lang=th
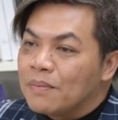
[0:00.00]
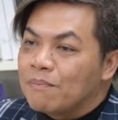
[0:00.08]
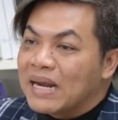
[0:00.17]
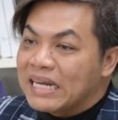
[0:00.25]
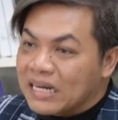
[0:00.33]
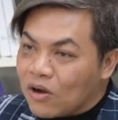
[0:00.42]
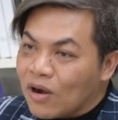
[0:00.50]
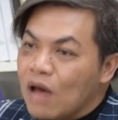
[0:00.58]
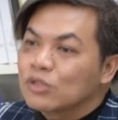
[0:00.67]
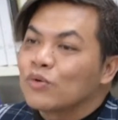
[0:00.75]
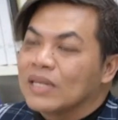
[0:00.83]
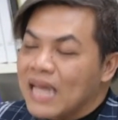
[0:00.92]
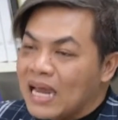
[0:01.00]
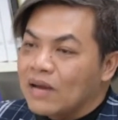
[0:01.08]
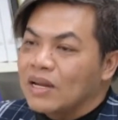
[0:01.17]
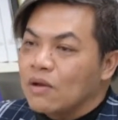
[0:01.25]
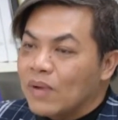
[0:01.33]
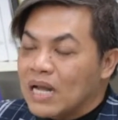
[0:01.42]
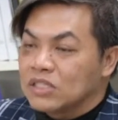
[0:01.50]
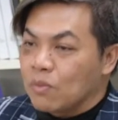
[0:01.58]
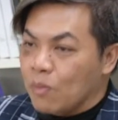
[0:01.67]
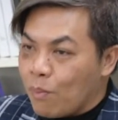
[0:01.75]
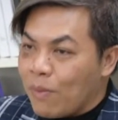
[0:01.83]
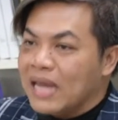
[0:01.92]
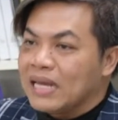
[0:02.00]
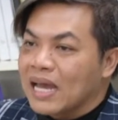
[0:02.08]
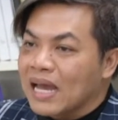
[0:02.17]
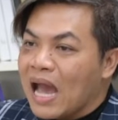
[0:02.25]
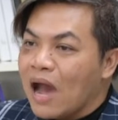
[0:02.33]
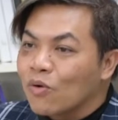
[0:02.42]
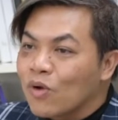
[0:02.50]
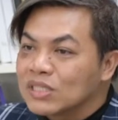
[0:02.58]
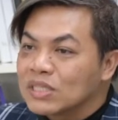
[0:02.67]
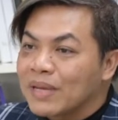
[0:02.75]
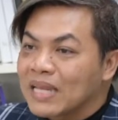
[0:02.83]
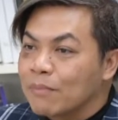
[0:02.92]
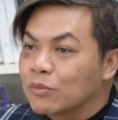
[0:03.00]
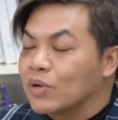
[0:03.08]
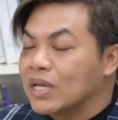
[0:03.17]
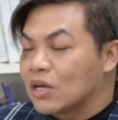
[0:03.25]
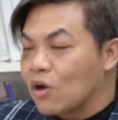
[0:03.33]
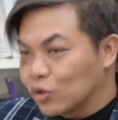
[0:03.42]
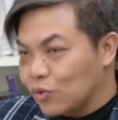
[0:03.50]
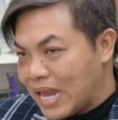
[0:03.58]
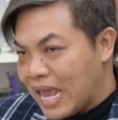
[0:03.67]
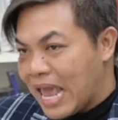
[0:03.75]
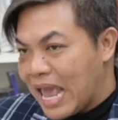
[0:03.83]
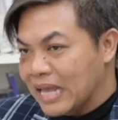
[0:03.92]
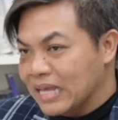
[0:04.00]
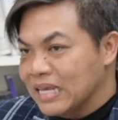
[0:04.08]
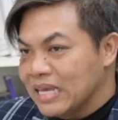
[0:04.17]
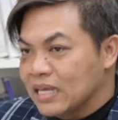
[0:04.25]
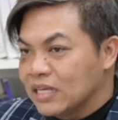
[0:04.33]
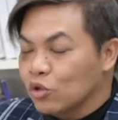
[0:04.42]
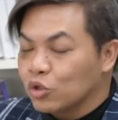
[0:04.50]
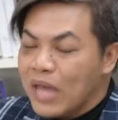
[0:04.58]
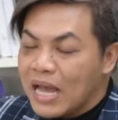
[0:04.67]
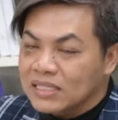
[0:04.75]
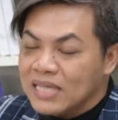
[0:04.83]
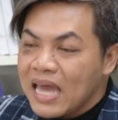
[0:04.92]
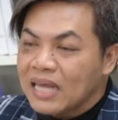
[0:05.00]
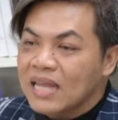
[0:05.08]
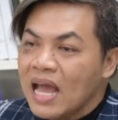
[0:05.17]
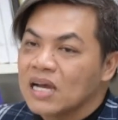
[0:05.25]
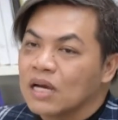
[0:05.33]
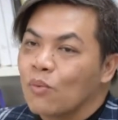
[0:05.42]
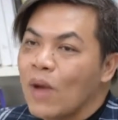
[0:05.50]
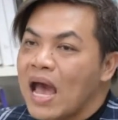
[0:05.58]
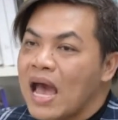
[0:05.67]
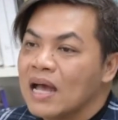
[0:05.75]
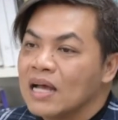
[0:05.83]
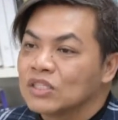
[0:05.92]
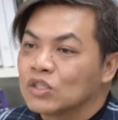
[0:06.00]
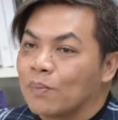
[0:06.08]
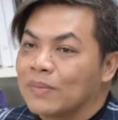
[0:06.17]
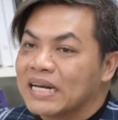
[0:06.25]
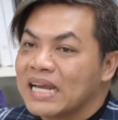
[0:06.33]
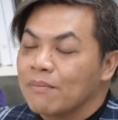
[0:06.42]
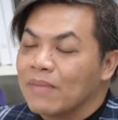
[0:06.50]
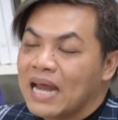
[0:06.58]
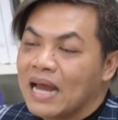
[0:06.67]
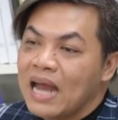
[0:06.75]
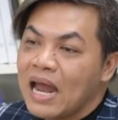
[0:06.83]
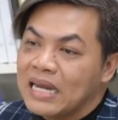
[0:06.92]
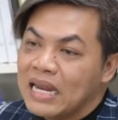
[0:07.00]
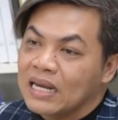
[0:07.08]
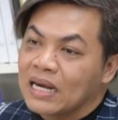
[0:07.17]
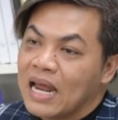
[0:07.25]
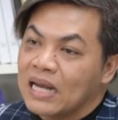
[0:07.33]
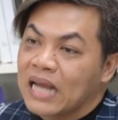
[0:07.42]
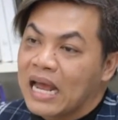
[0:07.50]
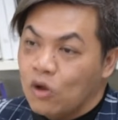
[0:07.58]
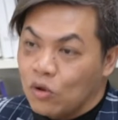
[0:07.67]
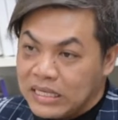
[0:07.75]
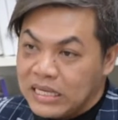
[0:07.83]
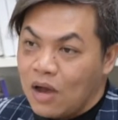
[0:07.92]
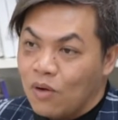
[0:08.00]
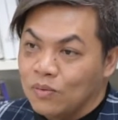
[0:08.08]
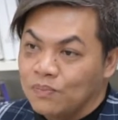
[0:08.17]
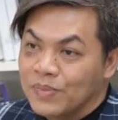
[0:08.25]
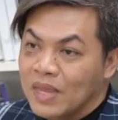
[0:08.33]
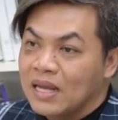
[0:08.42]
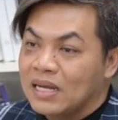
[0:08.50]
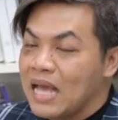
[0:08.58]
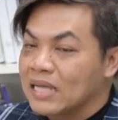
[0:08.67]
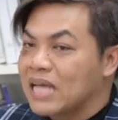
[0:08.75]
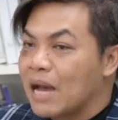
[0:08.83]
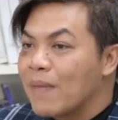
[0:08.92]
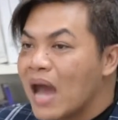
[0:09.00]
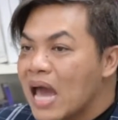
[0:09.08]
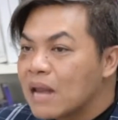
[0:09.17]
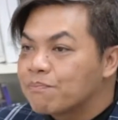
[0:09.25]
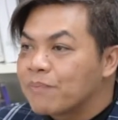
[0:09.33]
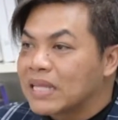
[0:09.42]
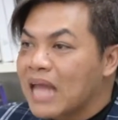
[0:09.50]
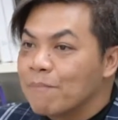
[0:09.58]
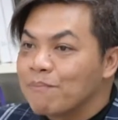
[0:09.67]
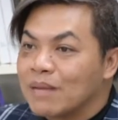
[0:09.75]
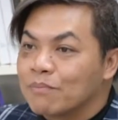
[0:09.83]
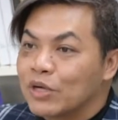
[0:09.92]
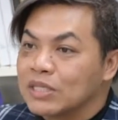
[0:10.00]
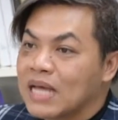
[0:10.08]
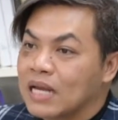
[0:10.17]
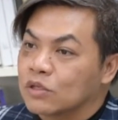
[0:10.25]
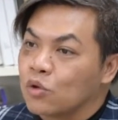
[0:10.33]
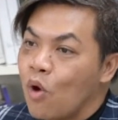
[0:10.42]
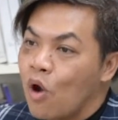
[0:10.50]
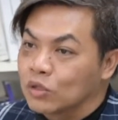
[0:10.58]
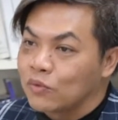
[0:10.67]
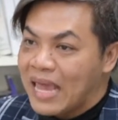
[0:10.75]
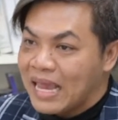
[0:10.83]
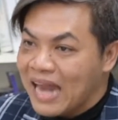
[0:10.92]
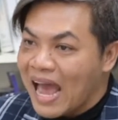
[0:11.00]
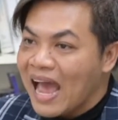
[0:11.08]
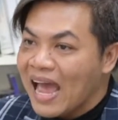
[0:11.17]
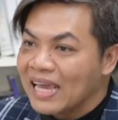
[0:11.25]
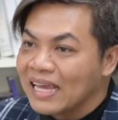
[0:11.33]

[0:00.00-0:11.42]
บัณฑิตของเราส่วนใหญ่แล้วเนี่ยเวลาจบออกไปเนี่ยเขาก็จะไปทำธุรกิจของตนเอง ยกตัวอย่างเช่น ถ้าเกิดว่าจบเรียนมาทางด้านเน้นทางด้านการท่องเที่ยว เด็กสามารถไปทำเป็นบริษัททัวร์ของตัวเองได้